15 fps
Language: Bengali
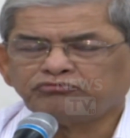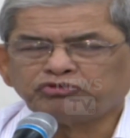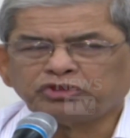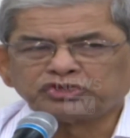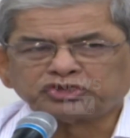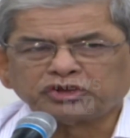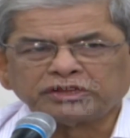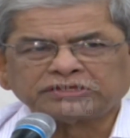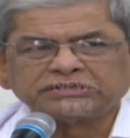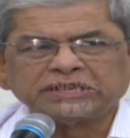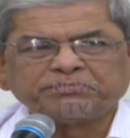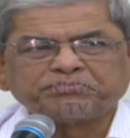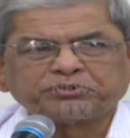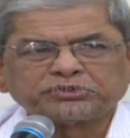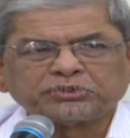দেশনেত্রী
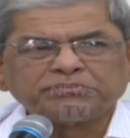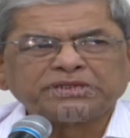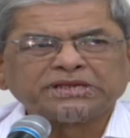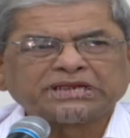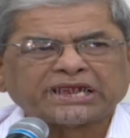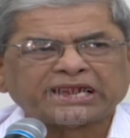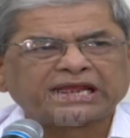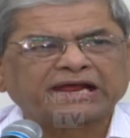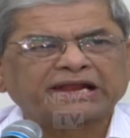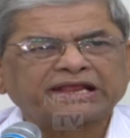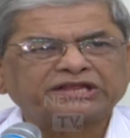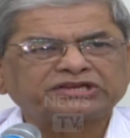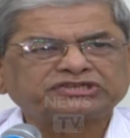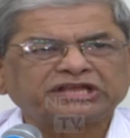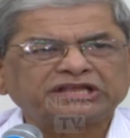প্রথম দিন কারাগারে
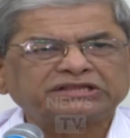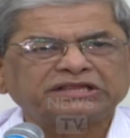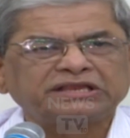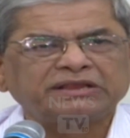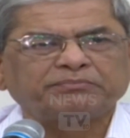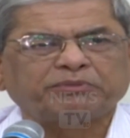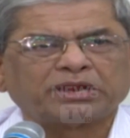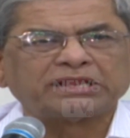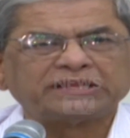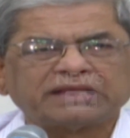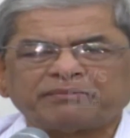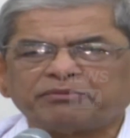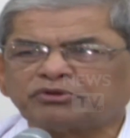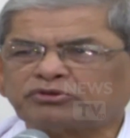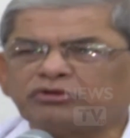এসে তিনি বলেন যে
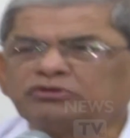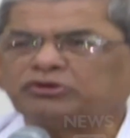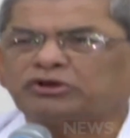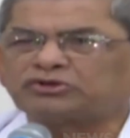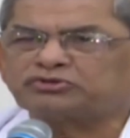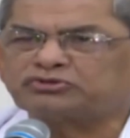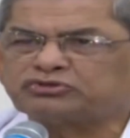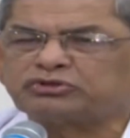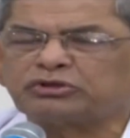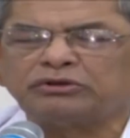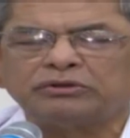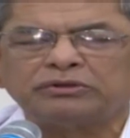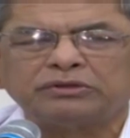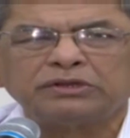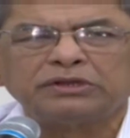আমি অত্যন্ত অসুস্থ
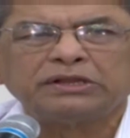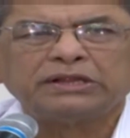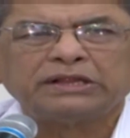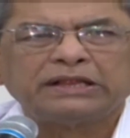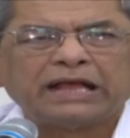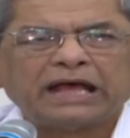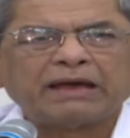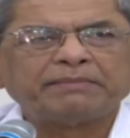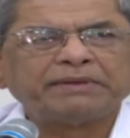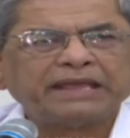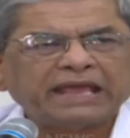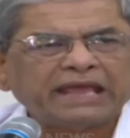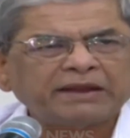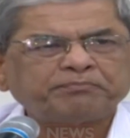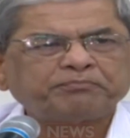আমি
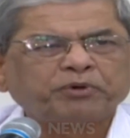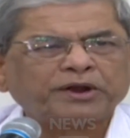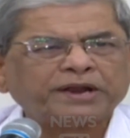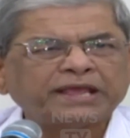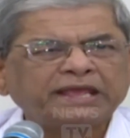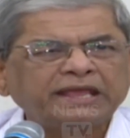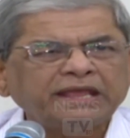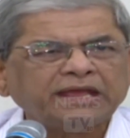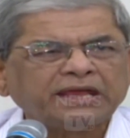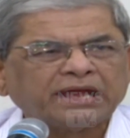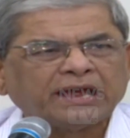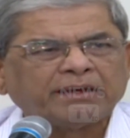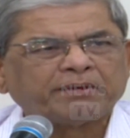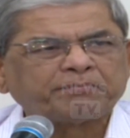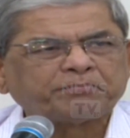এর পরে
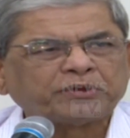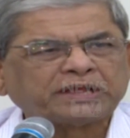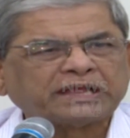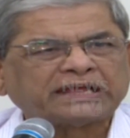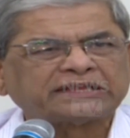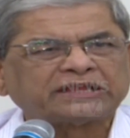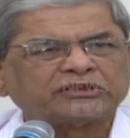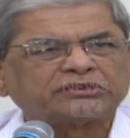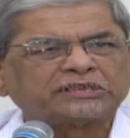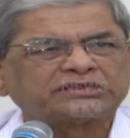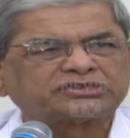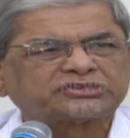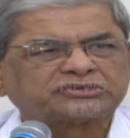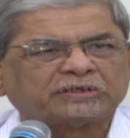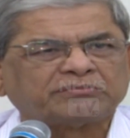আমার পক্ষে আদালতে
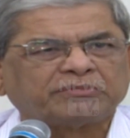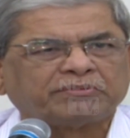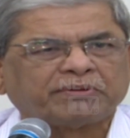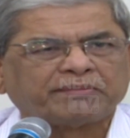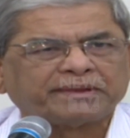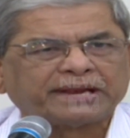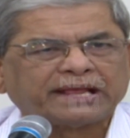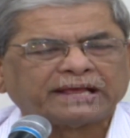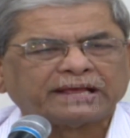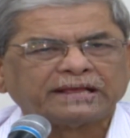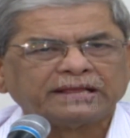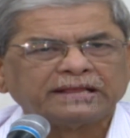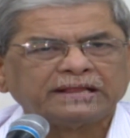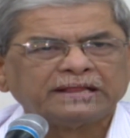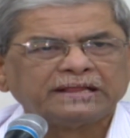আসা সম্ভব হবে না
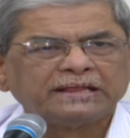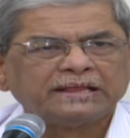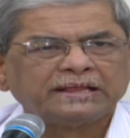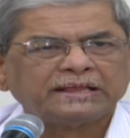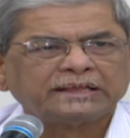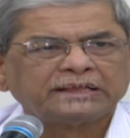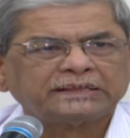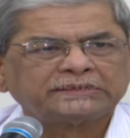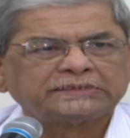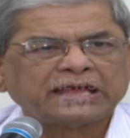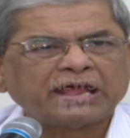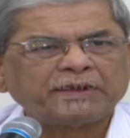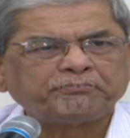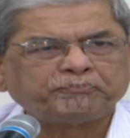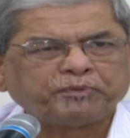
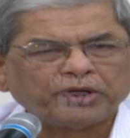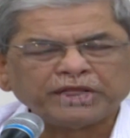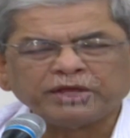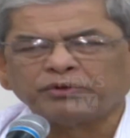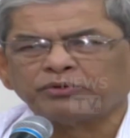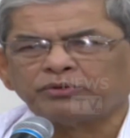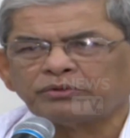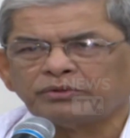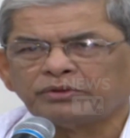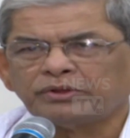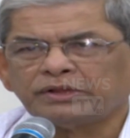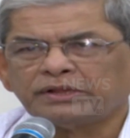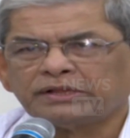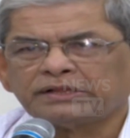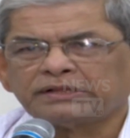তারপরেও
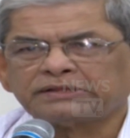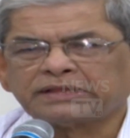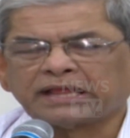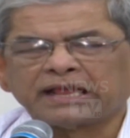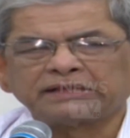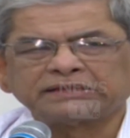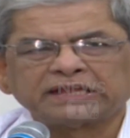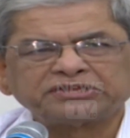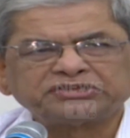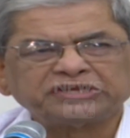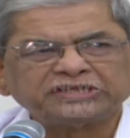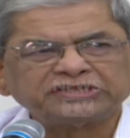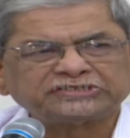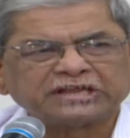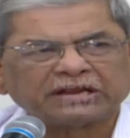তারা তার
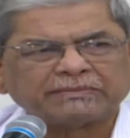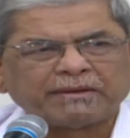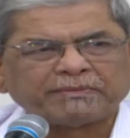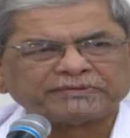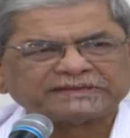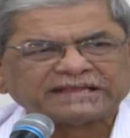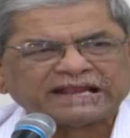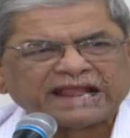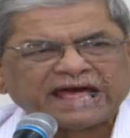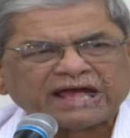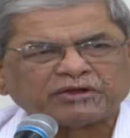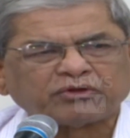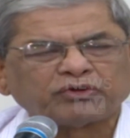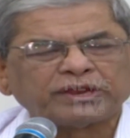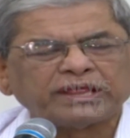চিকিৎসার ব্যবস্থা না
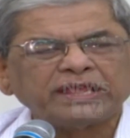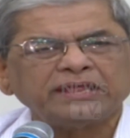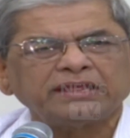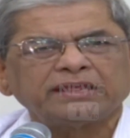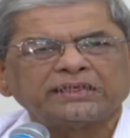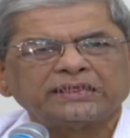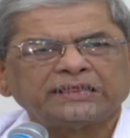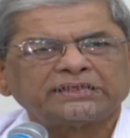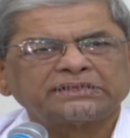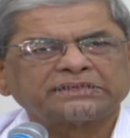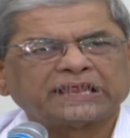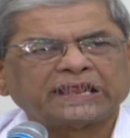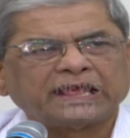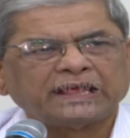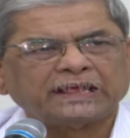করে
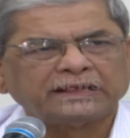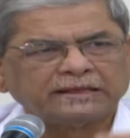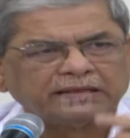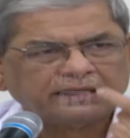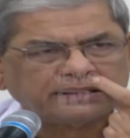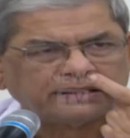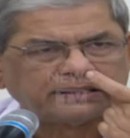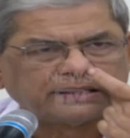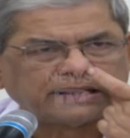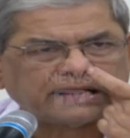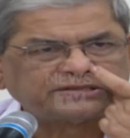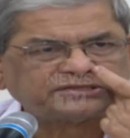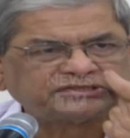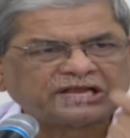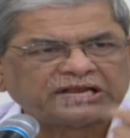তারা
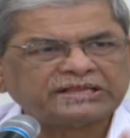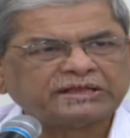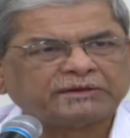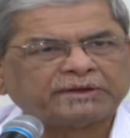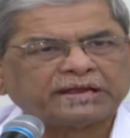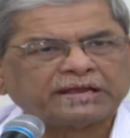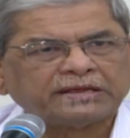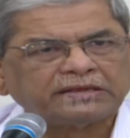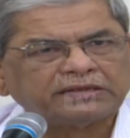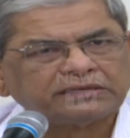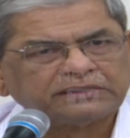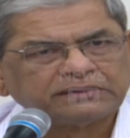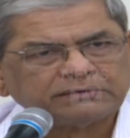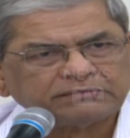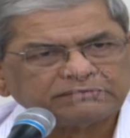কাজ চালিয়ে যাওয়ার
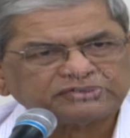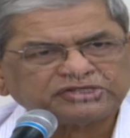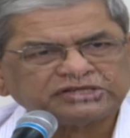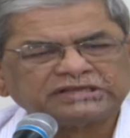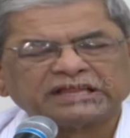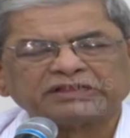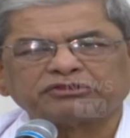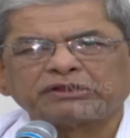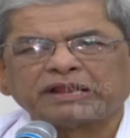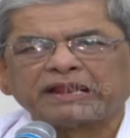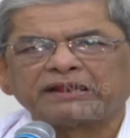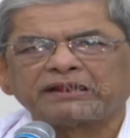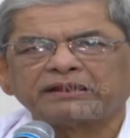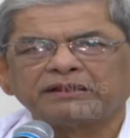সিদ্ধান্ত নেন